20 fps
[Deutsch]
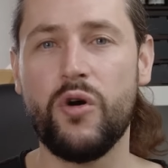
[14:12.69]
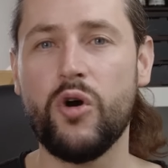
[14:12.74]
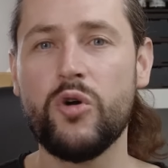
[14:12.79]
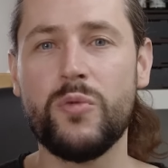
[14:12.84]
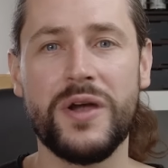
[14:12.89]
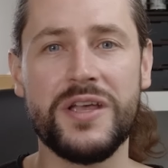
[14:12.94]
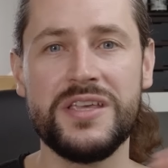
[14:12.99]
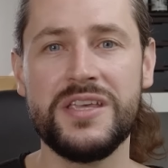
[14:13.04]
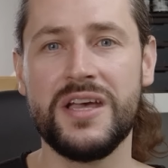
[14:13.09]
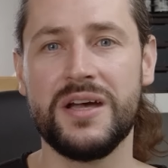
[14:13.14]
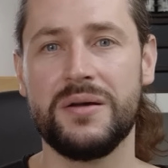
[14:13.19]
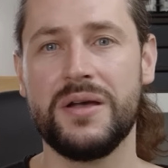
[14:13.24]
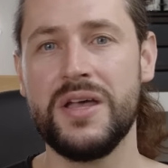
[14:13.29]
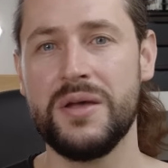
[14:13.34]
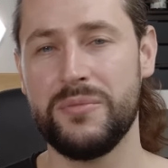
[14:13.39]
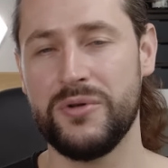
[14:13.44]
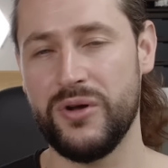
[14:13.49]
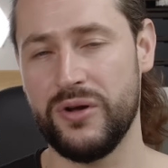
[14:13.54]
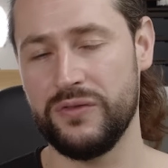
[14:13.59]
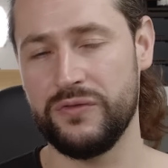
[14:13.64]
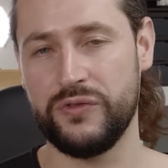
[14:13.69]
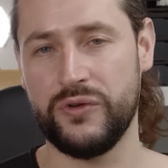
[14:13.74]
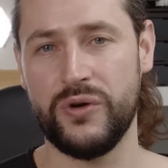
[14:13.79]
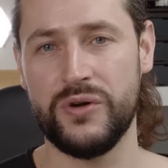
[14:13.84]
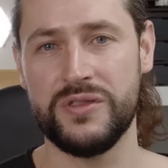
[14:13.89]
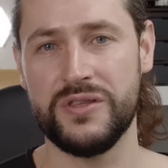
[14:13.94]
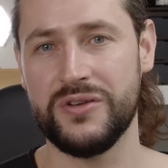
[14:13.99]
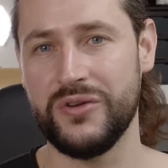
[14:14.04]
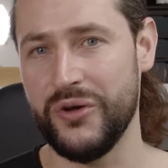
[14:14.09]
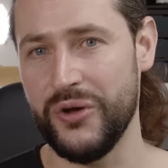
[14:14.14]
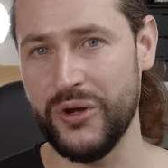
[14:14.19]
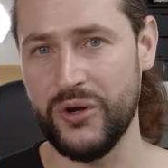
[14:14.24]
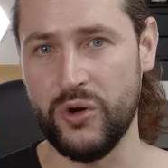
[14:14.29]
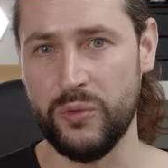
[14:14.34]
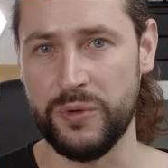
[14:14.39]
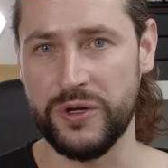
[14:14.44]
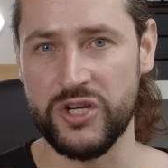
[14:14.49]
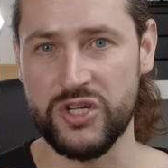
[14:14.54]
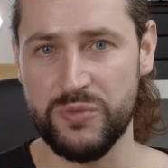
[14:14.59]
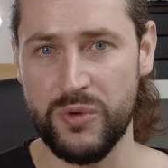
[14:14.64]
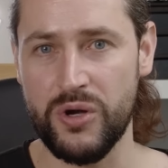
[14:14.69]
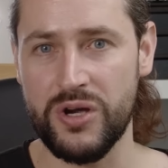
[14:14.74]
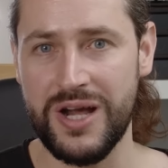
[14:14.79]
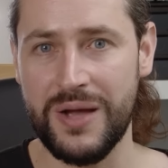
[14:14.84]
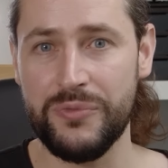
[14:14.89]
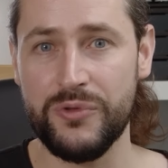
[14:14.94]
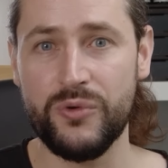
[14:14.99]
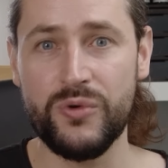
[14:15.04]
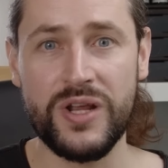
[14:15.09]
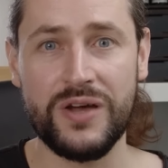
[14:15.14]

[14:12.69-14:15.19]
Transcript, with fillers: worüber ihr mit euren Freunden in eurer Gruppe gesprochen habt?